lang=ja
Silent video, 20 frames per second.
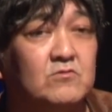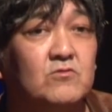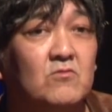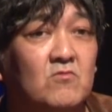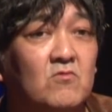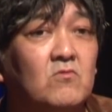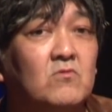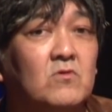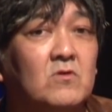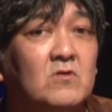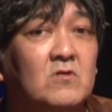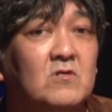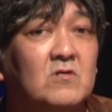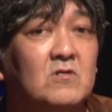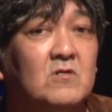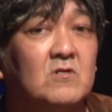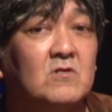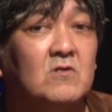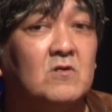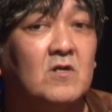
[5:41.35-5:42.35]
うのを
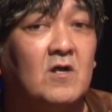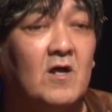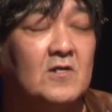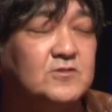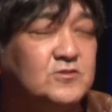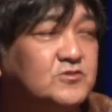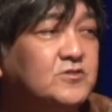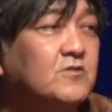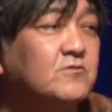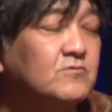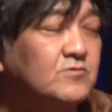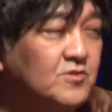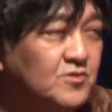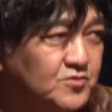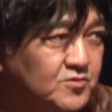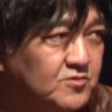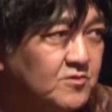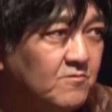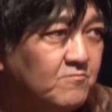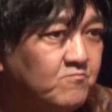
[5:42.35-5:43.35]
感じてるんで
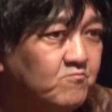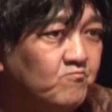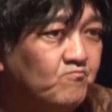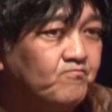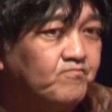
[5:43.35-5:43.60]
すって。